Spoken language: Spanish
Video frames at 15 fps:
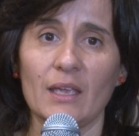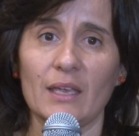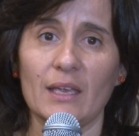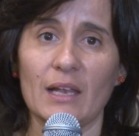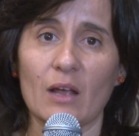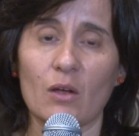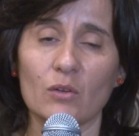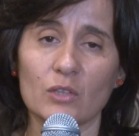
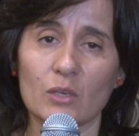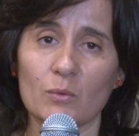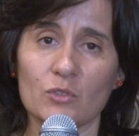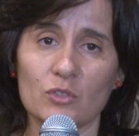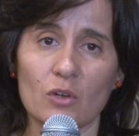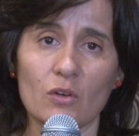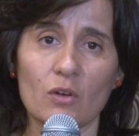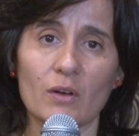y la
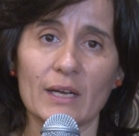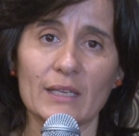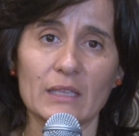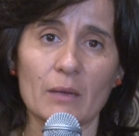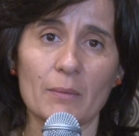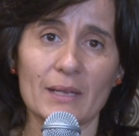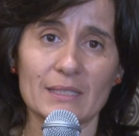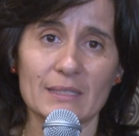contribución
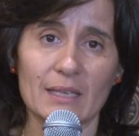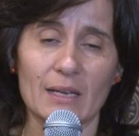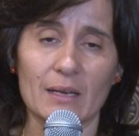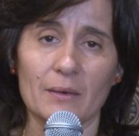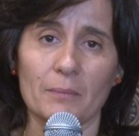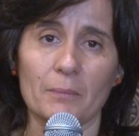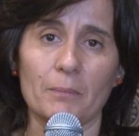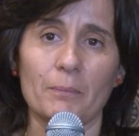concreta va a ser